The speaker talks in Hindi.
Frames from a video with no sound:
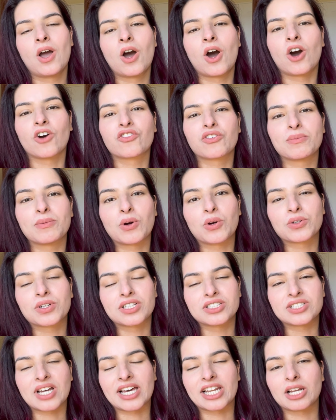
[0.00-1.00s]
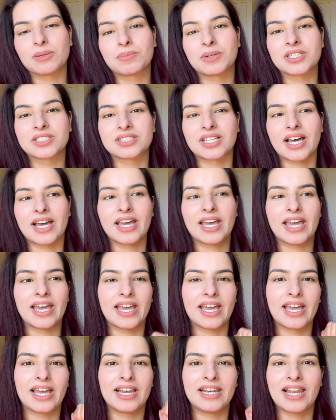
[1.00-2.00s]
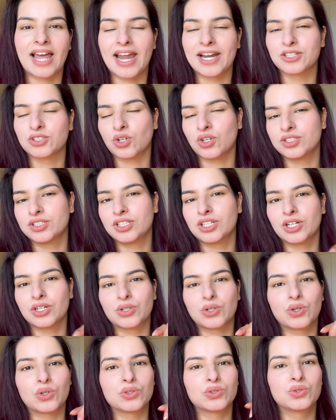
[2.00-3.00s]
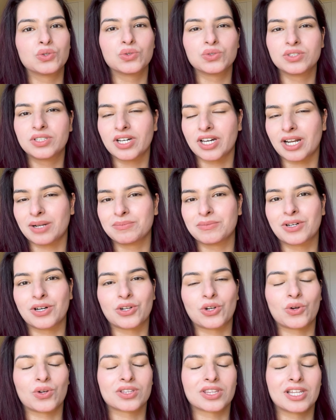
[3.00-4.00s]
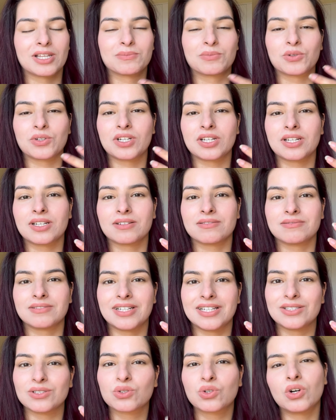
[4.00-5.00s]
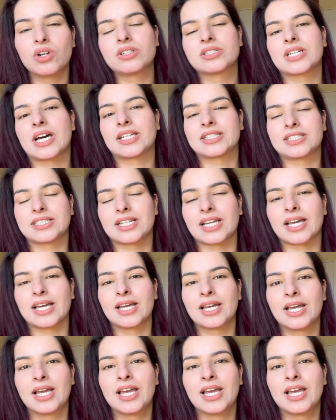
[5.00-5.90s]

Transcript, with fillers: और फिर मैं उठ के जाना पड़ता है लाइट ऑन करो दूध गर्म करो इतने पूरी नींद खुल जाती है